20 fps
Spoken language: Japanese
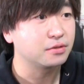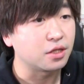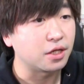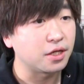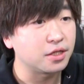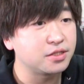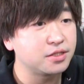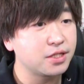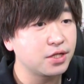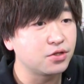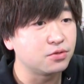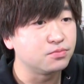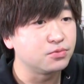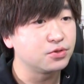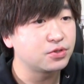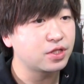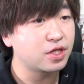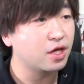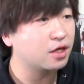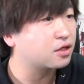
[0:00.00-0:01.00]
で、エグゼイド
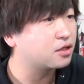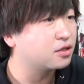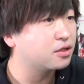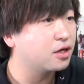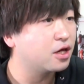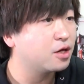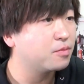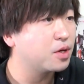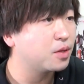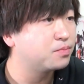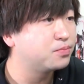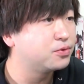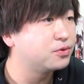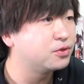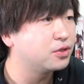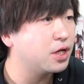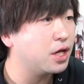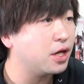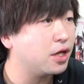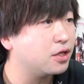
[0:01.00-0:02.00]
無敵ゲーマー、
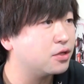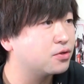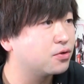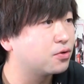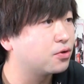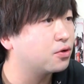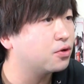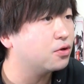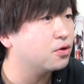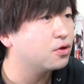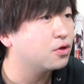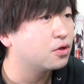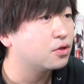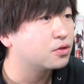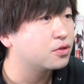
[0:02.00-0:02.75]
ブレイド、